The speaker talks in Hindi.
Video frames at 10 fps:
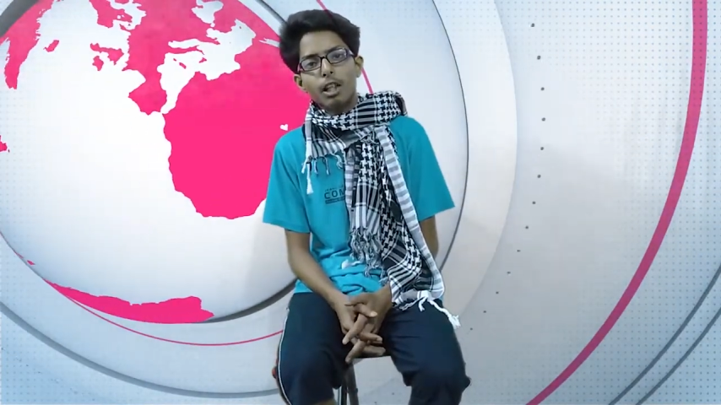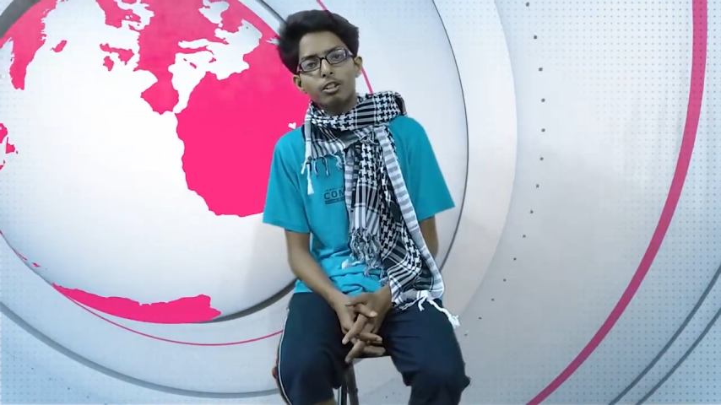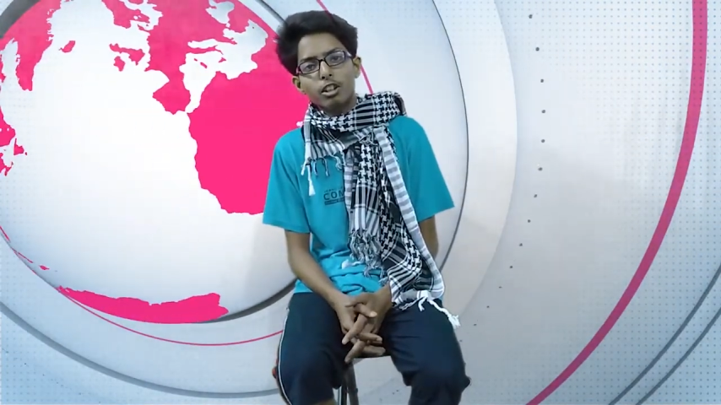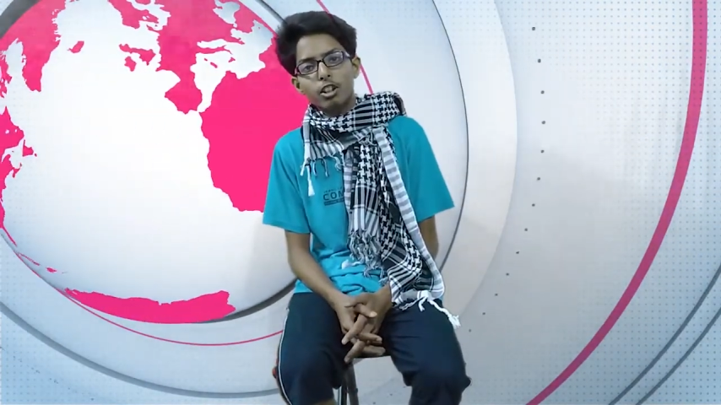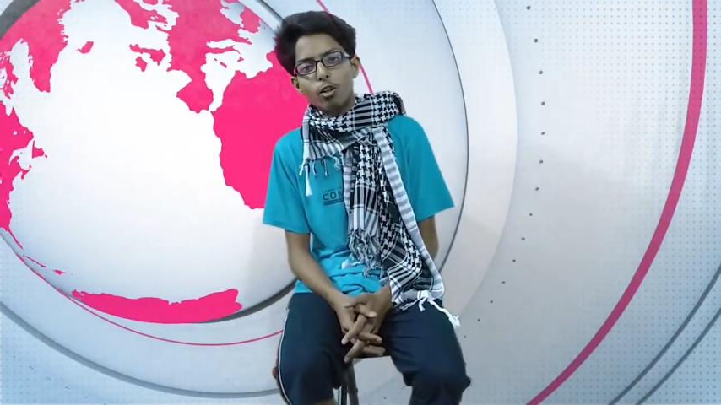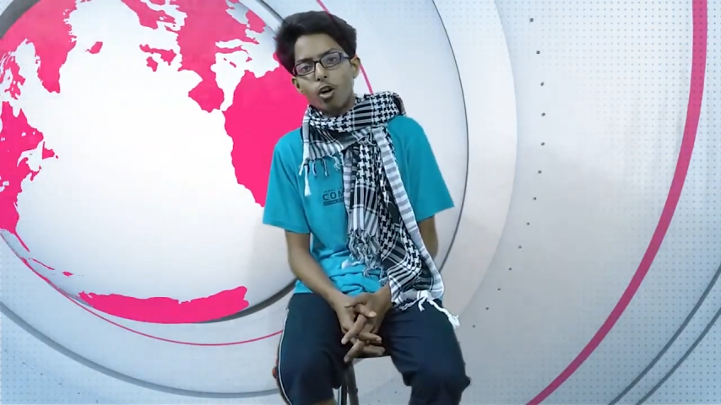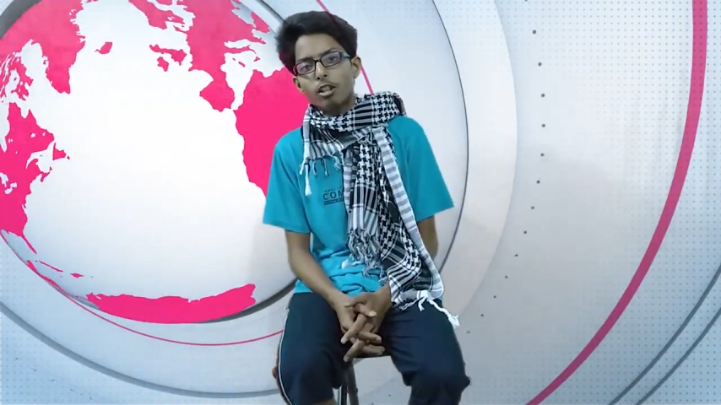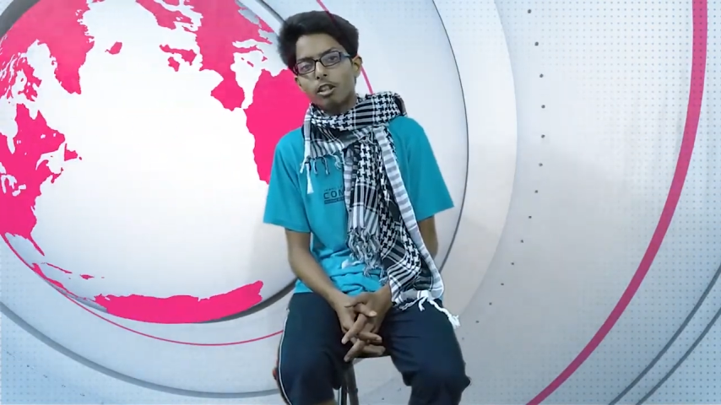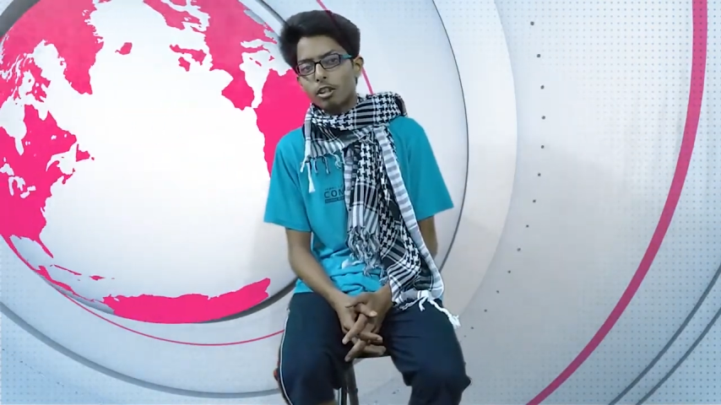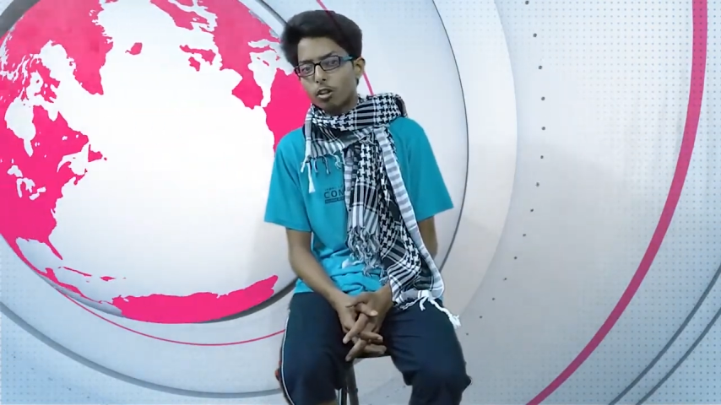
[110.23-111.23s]
भक्तजनों
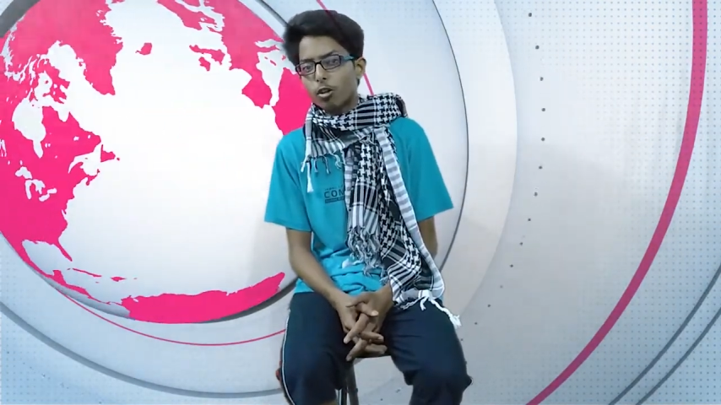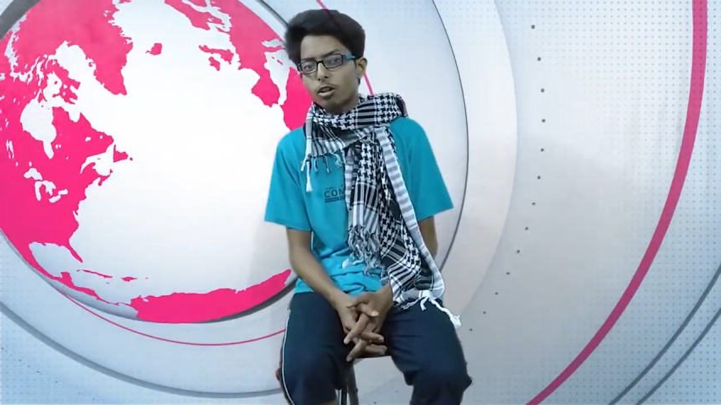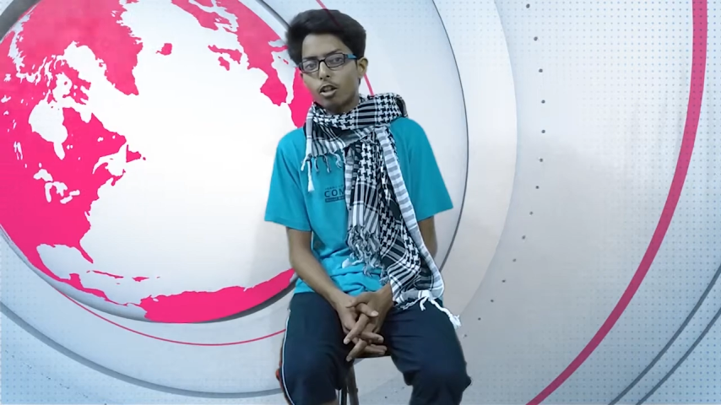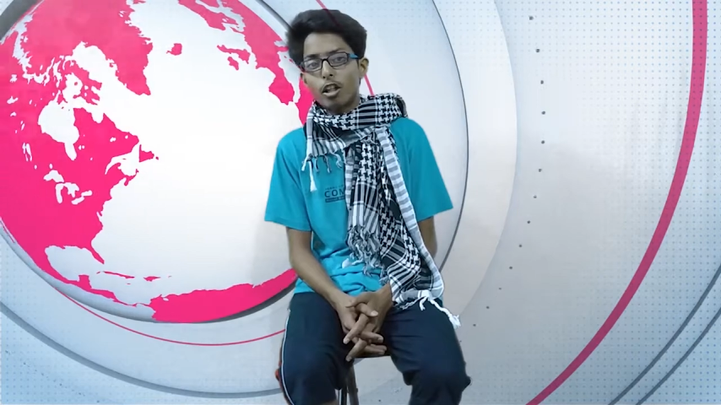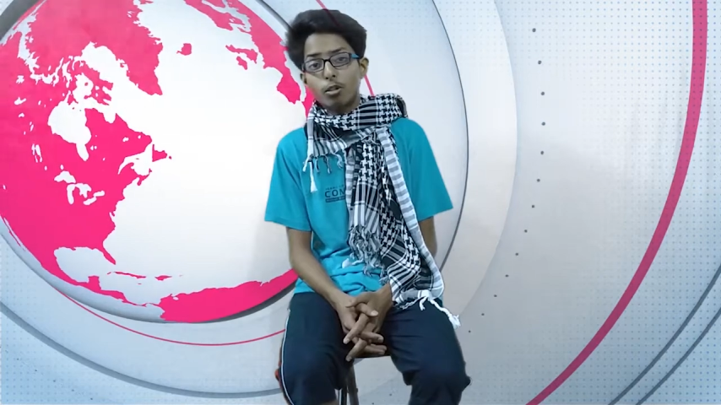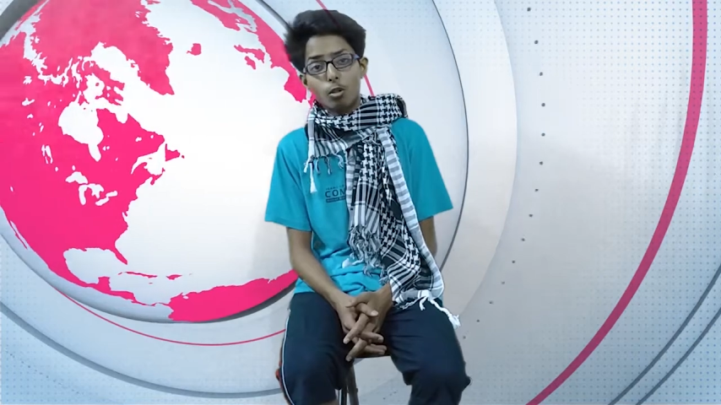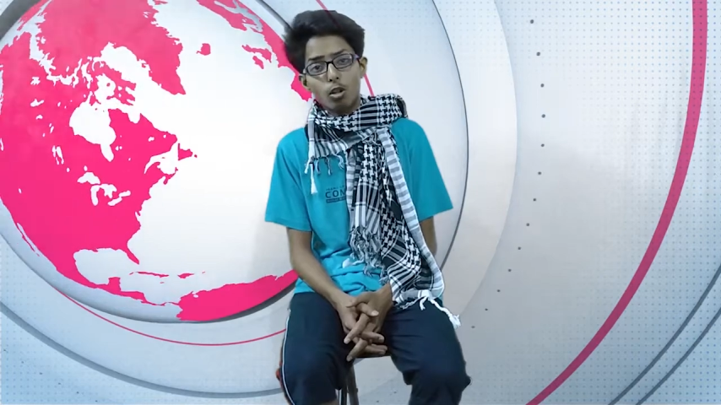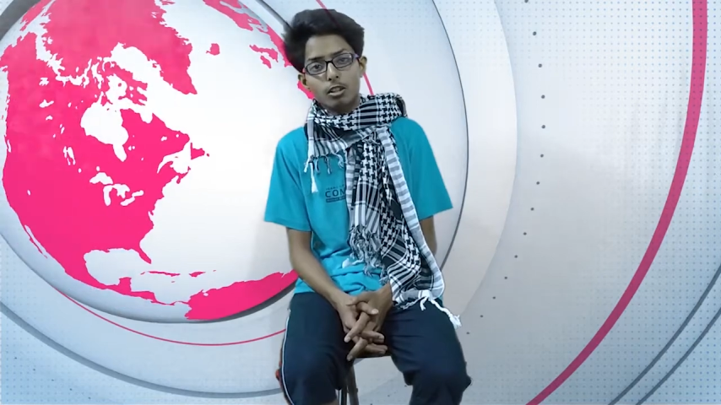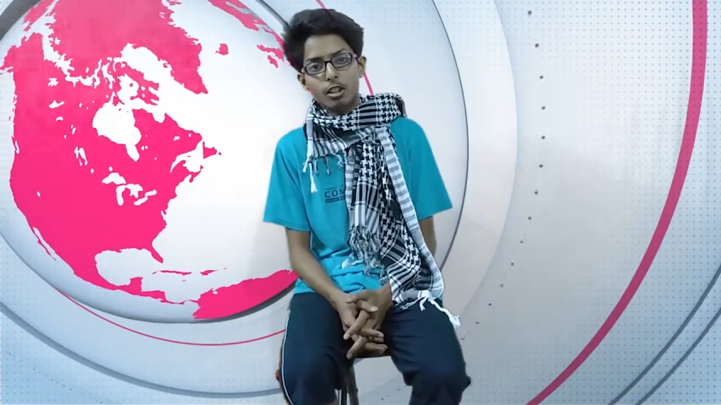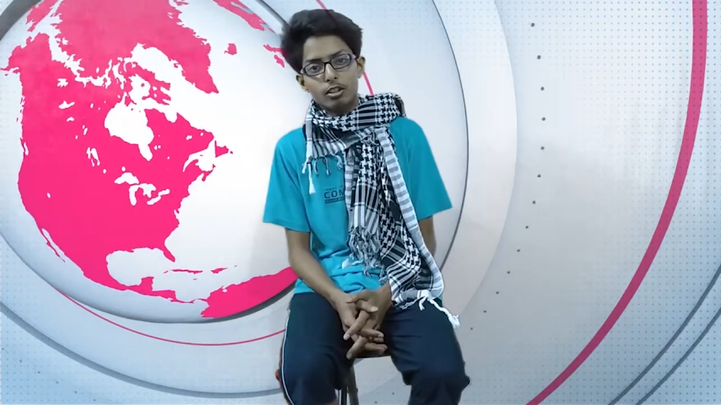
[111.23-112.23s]
और दर्शकों से
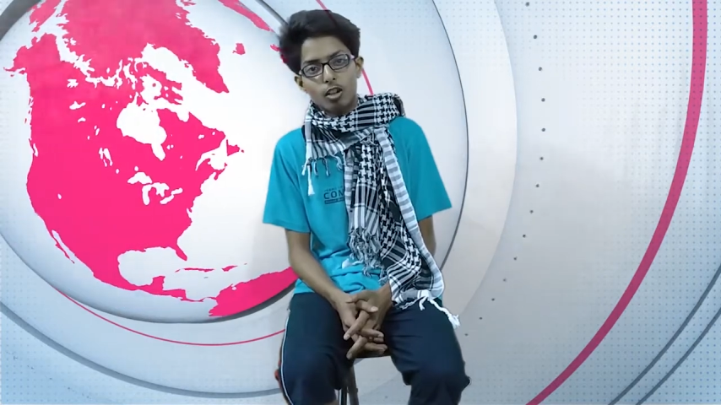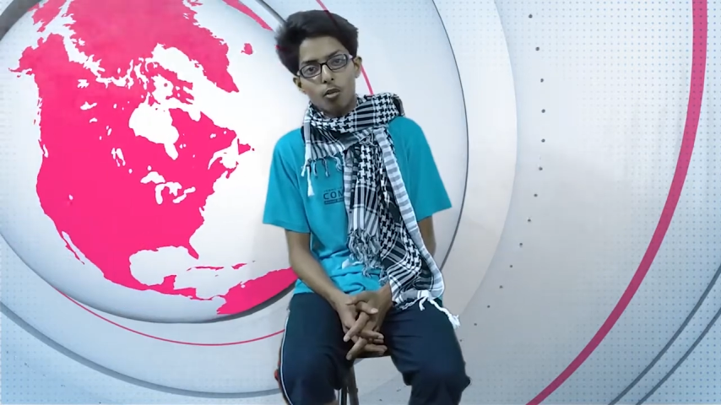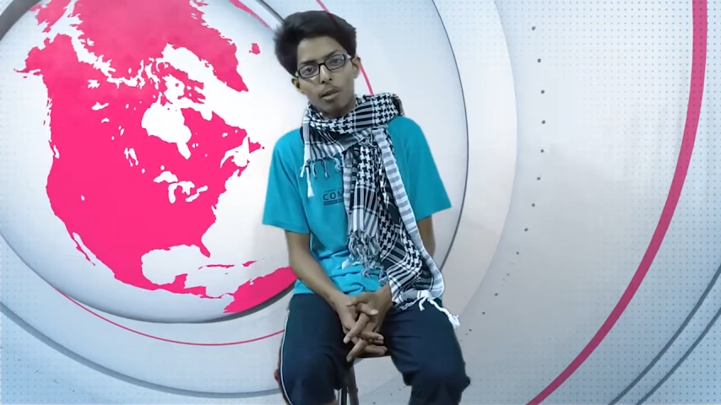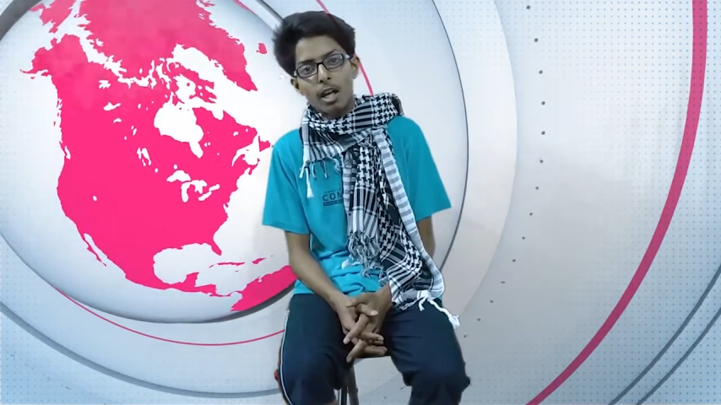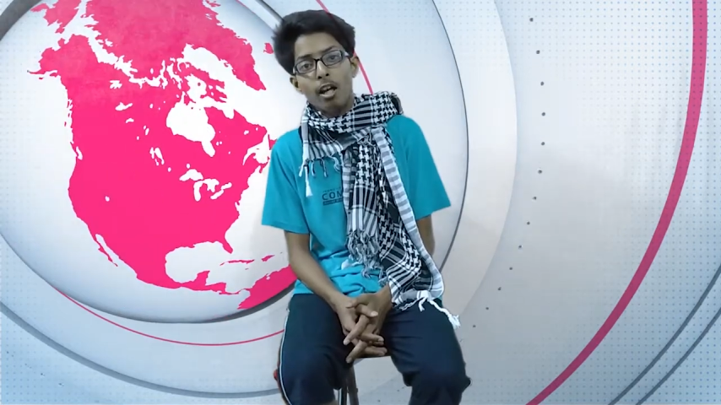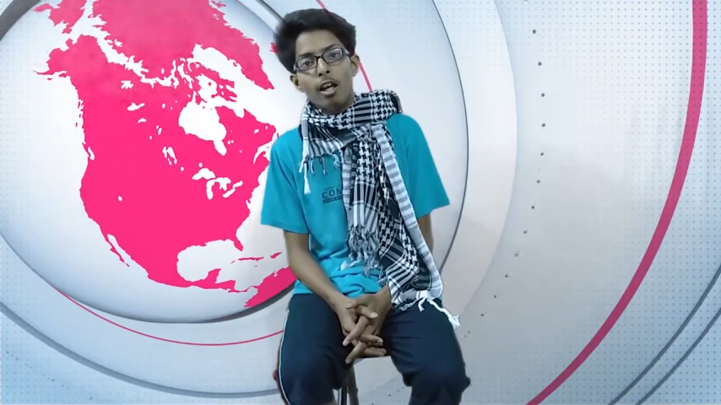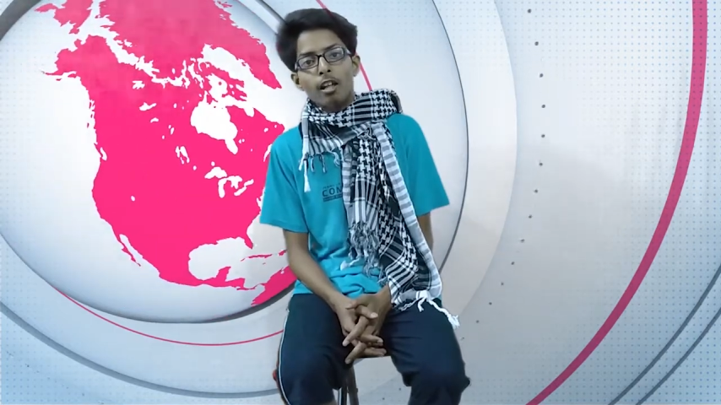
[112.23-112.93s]
अनुरोध करता हूं मैं